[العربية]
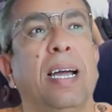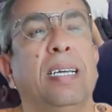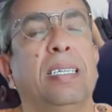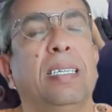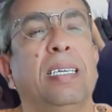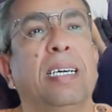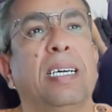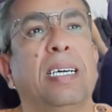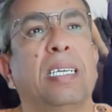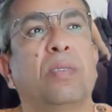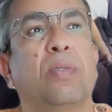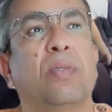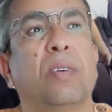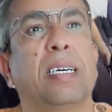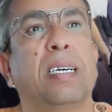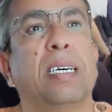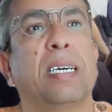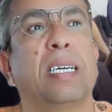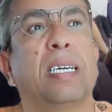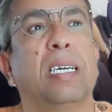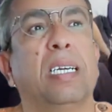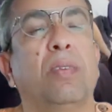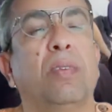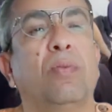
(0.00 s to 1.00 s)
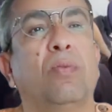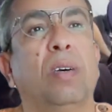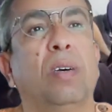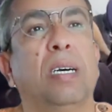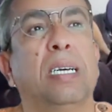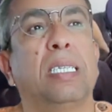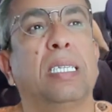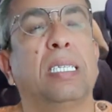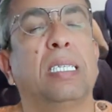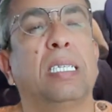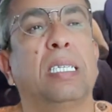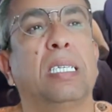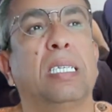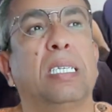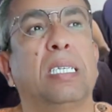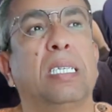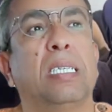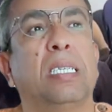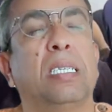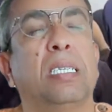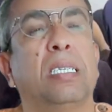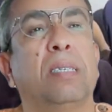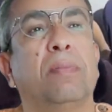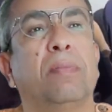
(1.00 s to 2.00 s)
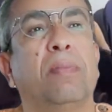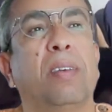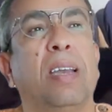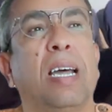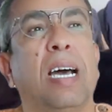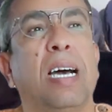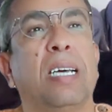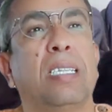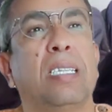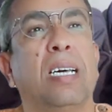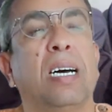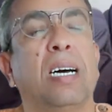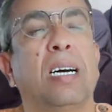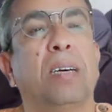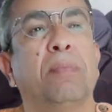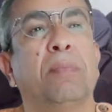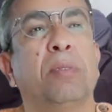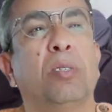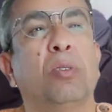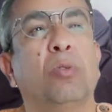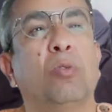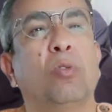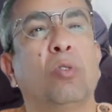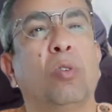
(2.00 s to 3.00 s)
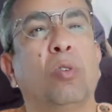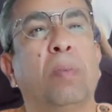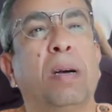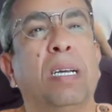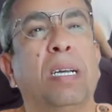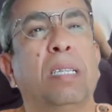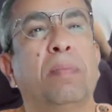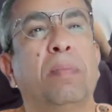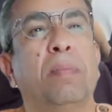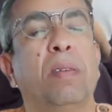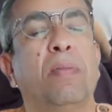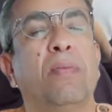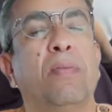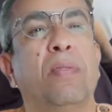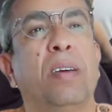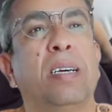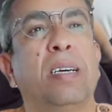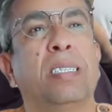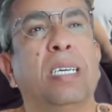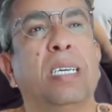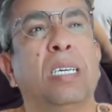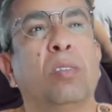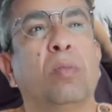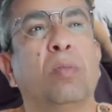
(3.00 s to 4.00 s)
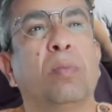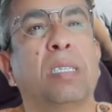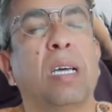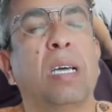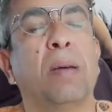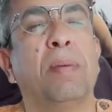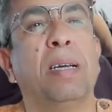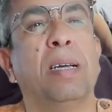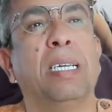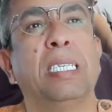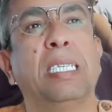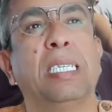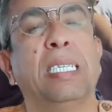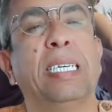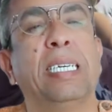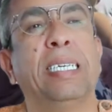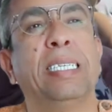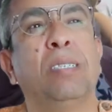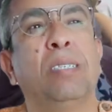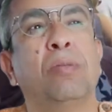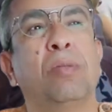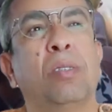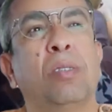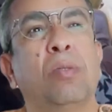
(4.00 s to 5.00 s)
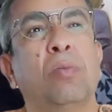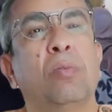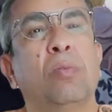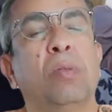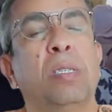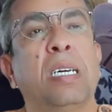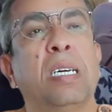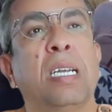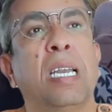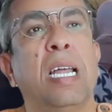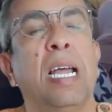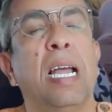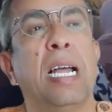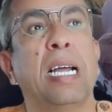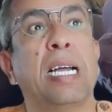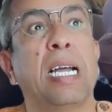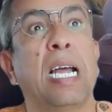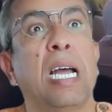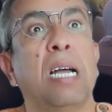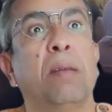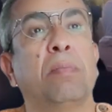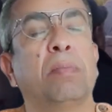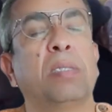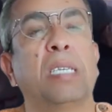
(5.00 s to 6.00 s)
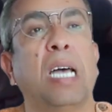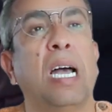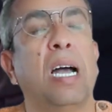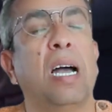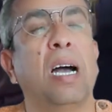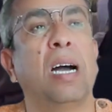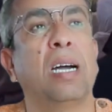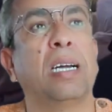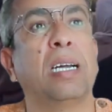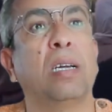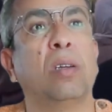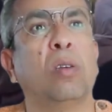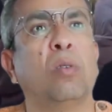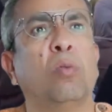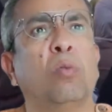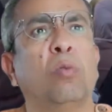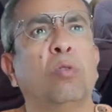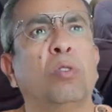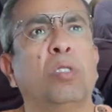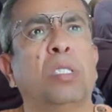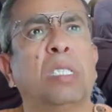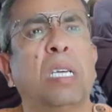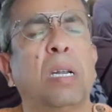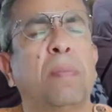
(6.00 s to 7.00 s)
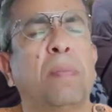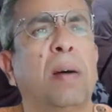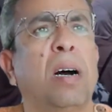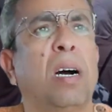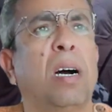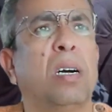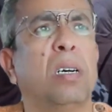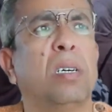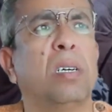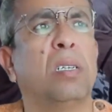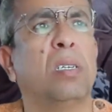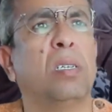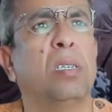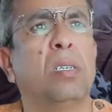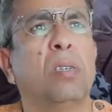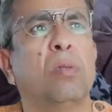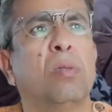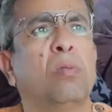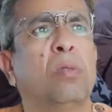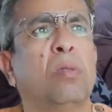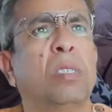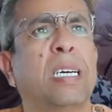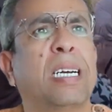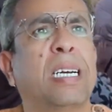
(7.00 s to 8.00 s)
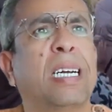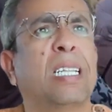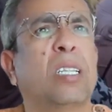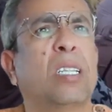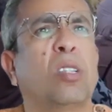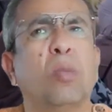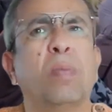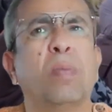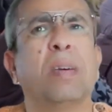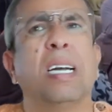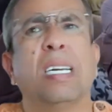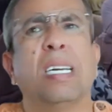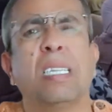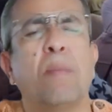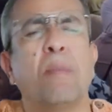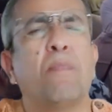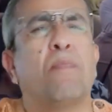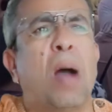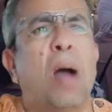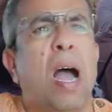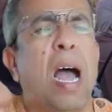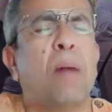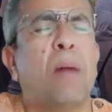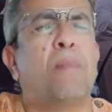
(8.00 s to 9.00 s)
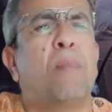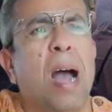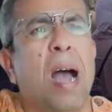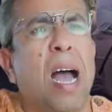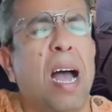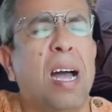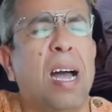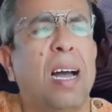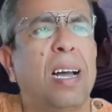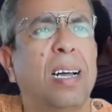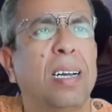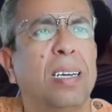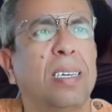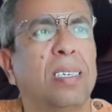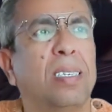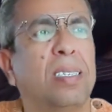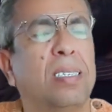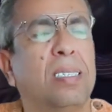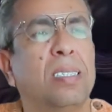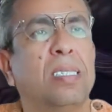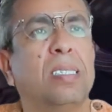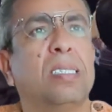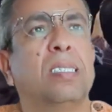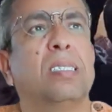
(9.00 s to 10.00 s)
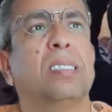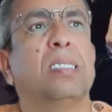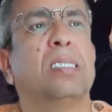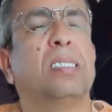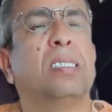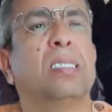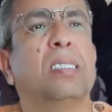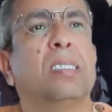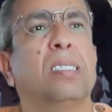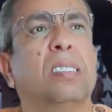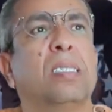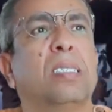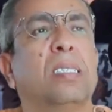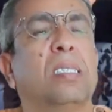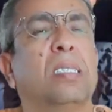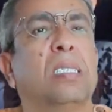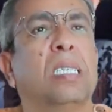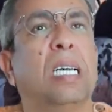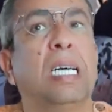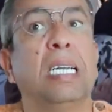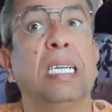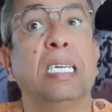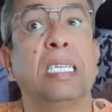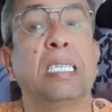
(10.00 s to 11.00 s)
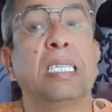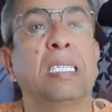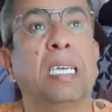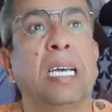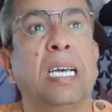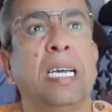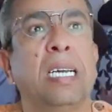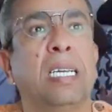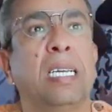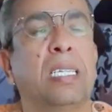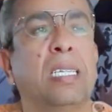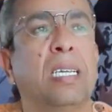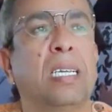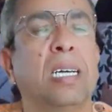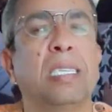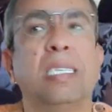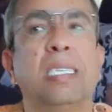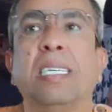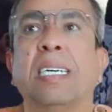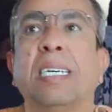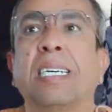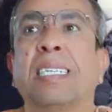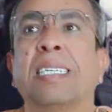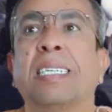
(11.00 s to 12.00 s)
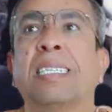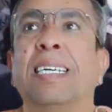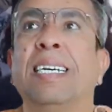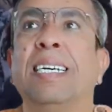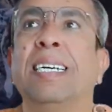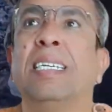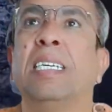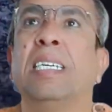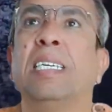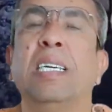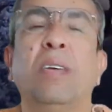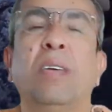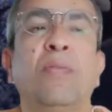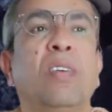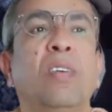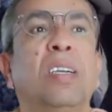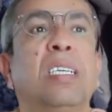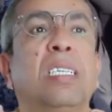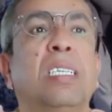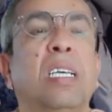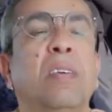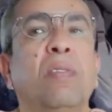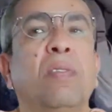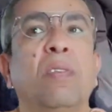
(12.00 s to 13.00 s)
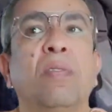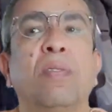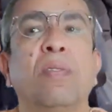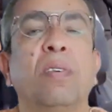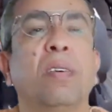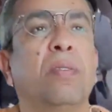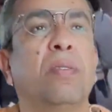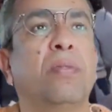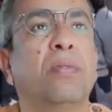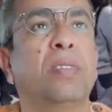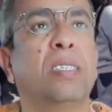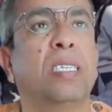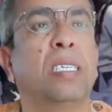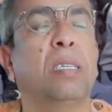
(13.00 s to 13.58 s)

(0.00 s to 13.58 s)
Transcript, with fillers: هذه كتفكرني في واحد آه، في القضاء ملي تيكونوا بعض الملفات عندهم طابع سياسي كتكون ديك الاحكام صح كيكون الزربه وانت كتطلب كذا باق باق يعني التصعيد عرفتي ذاك التصعيد هي فلسفه في